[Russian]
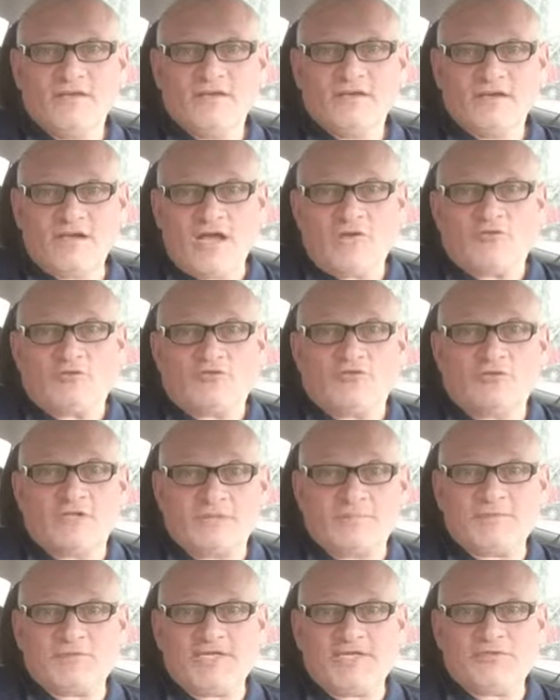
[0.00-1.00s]
Как он туда
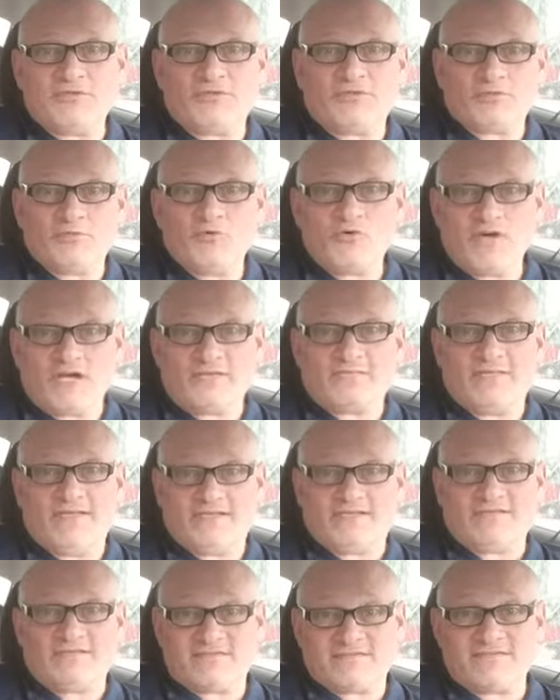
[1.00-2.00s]
подойдет? Ему как,
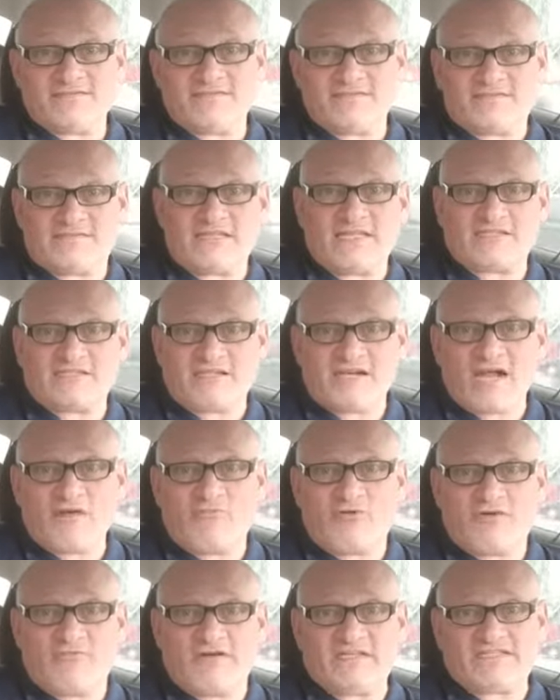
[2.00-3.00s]
блядь, за
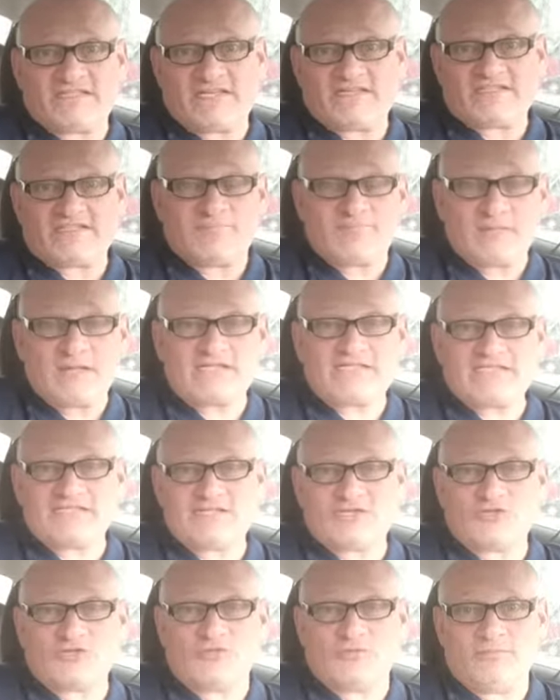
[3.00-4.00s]
траву хвататься и
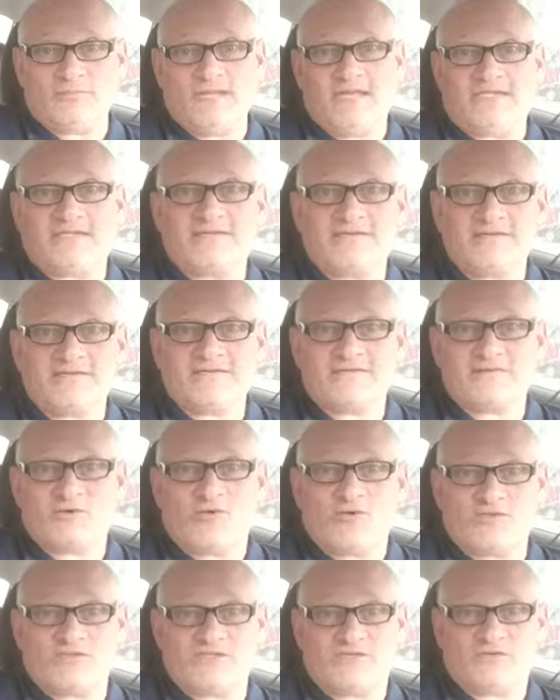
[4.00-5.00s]
ползти, что ли, блядь, к
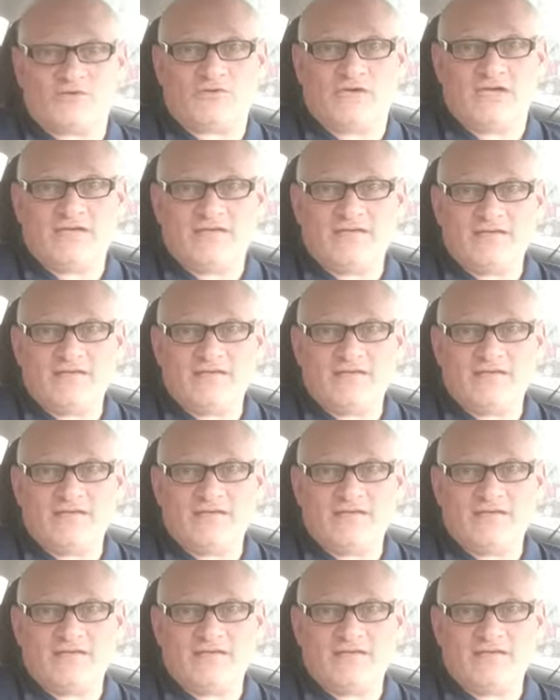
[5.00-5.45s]
озеру, а?